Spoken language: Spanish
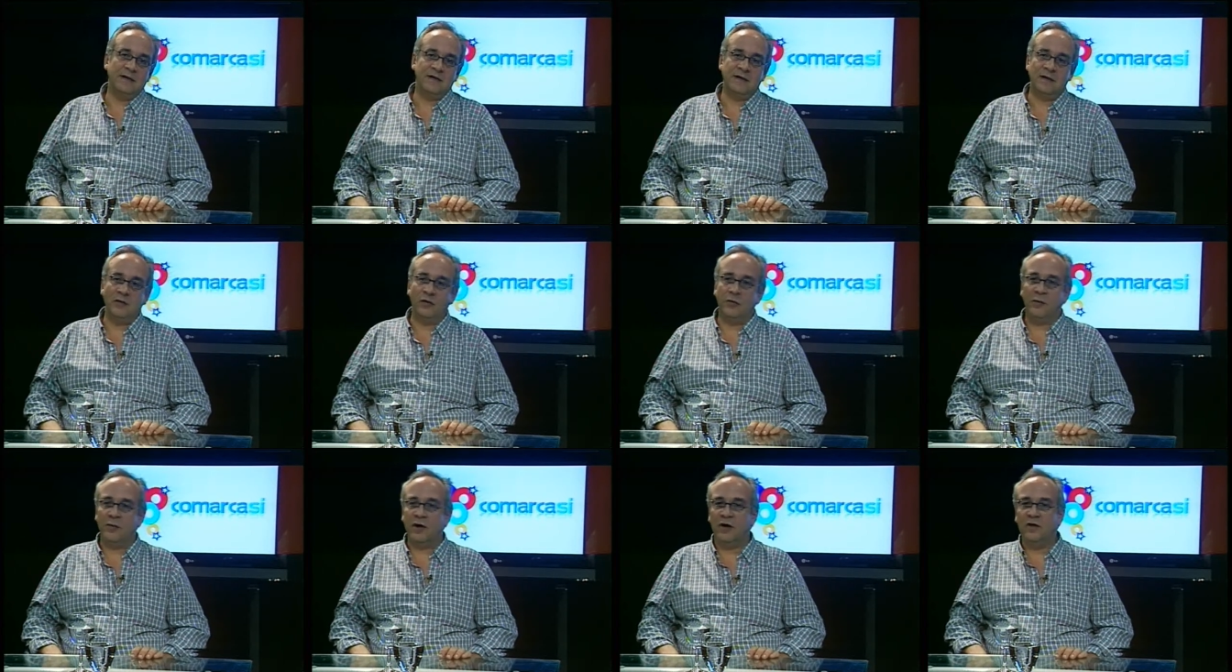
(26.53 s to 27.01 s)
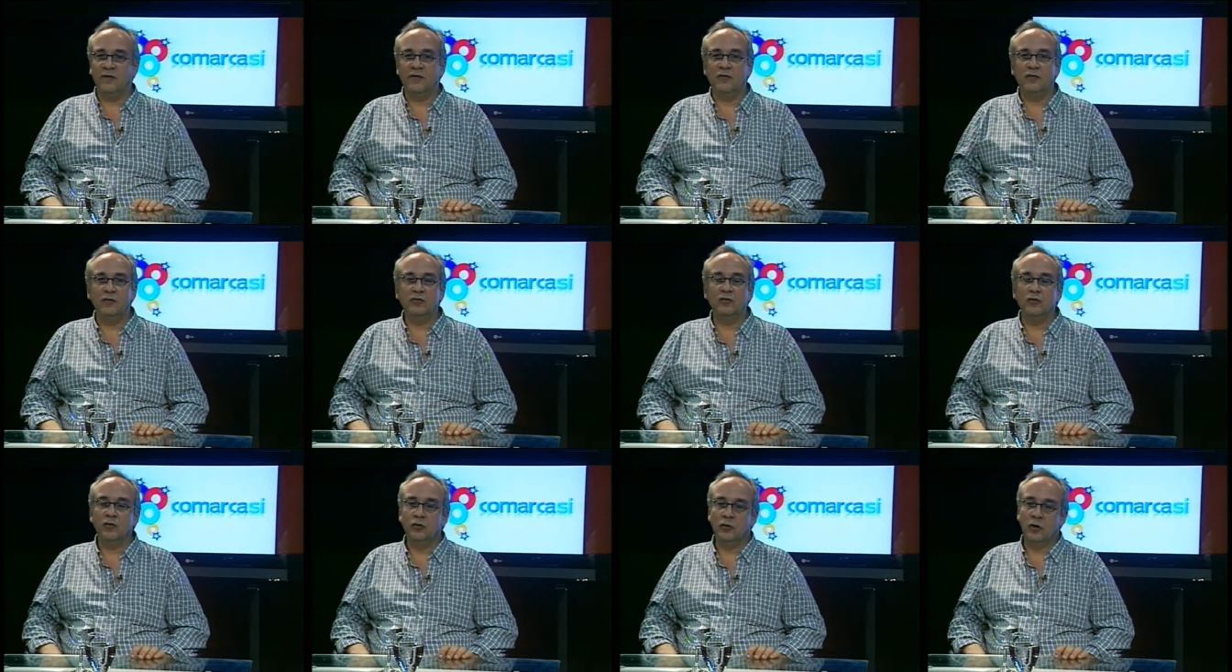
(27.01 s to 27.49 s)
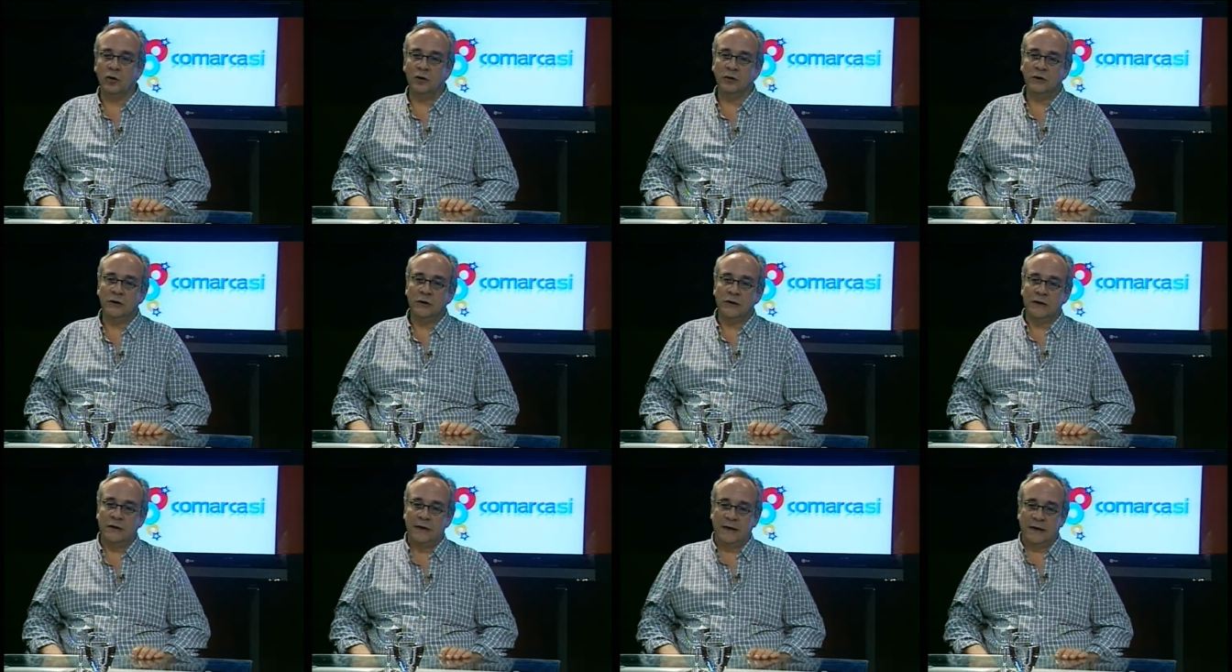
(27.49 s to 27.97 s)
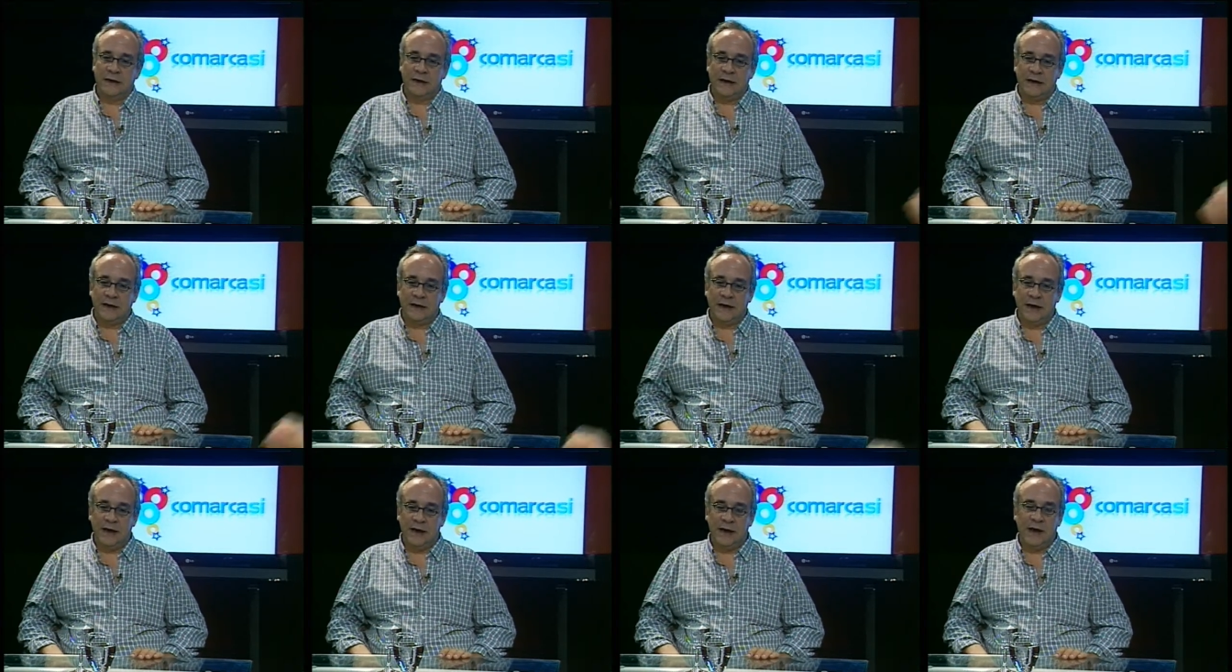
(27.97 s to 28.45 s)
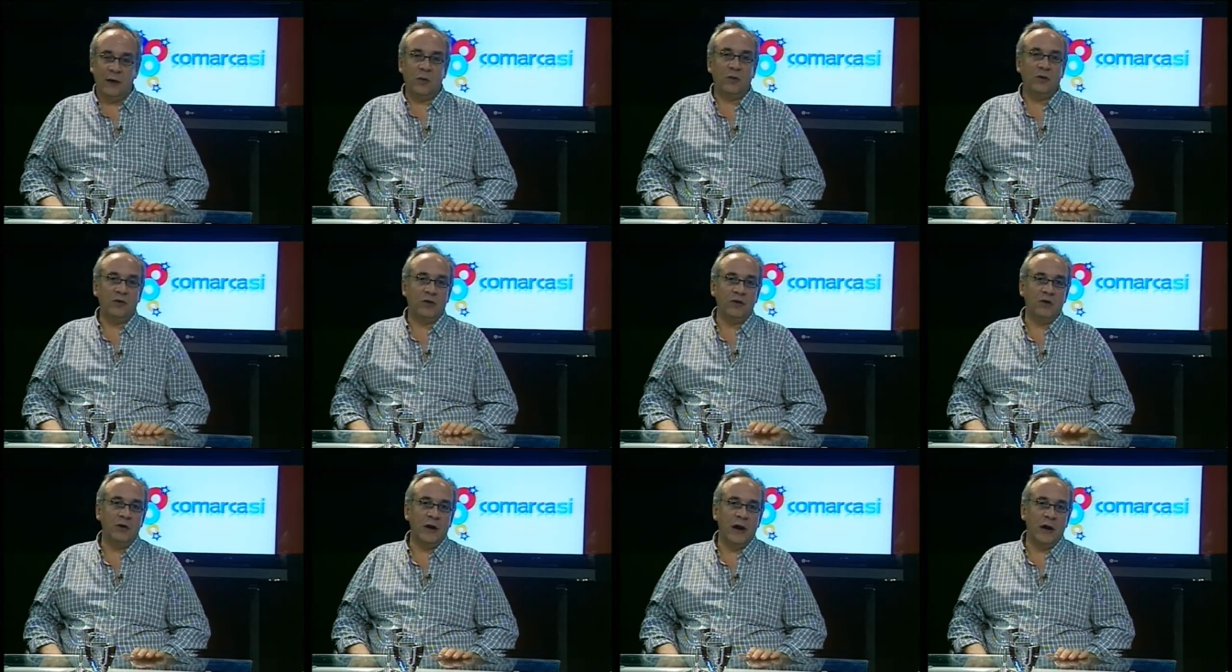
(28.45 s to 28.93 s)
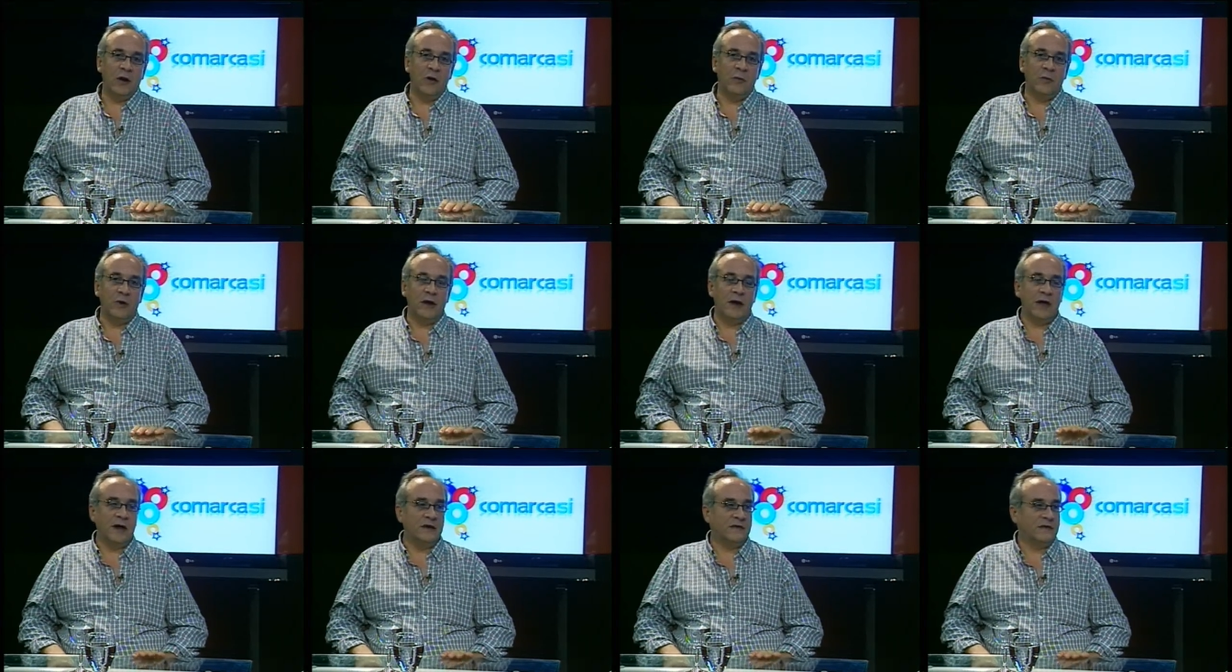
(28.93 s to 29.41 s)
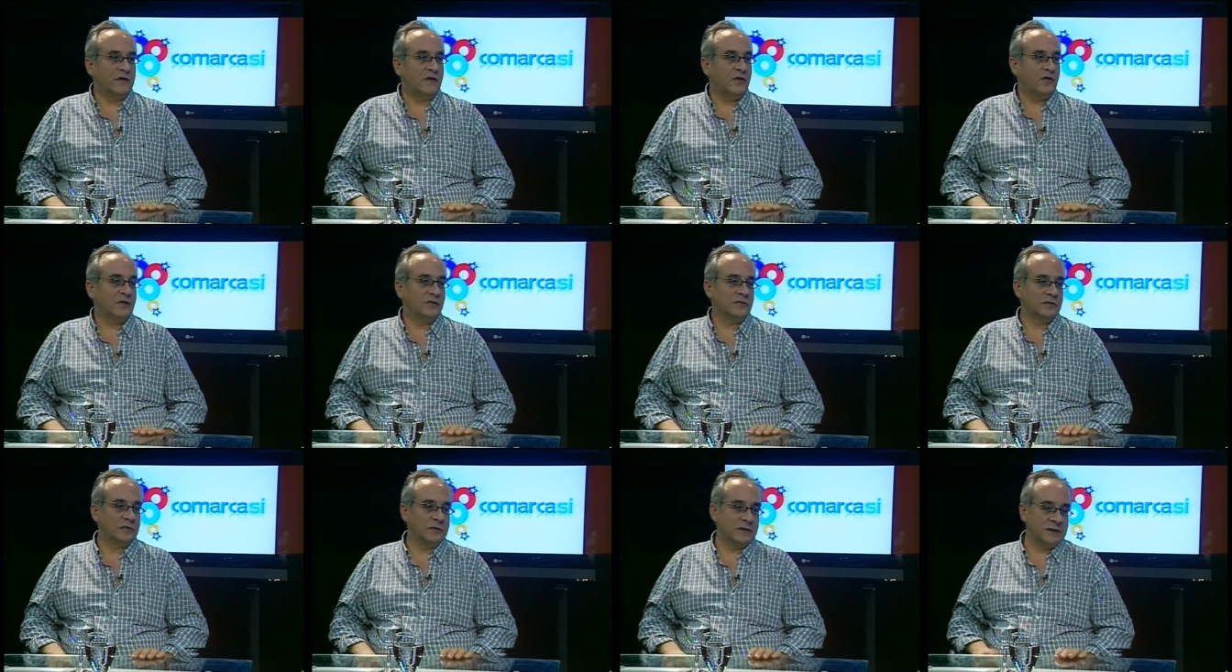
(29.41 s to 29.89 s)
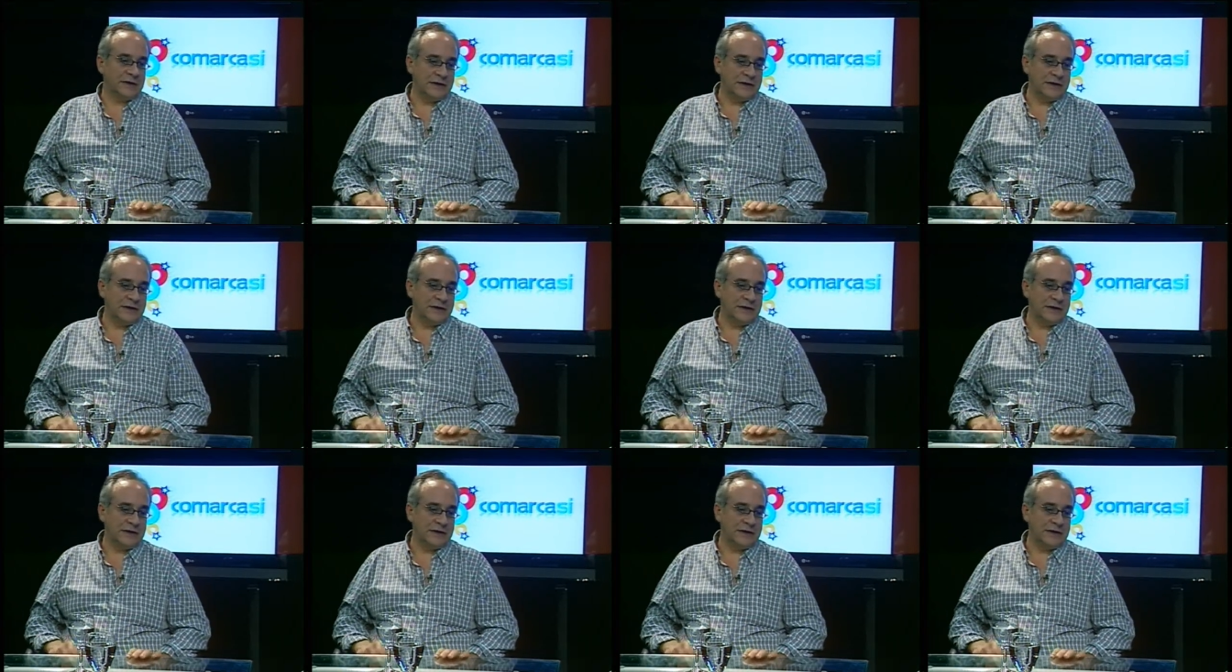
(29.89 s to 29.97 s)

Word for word: sino para el futuro, que es la cuestión de la comunicación.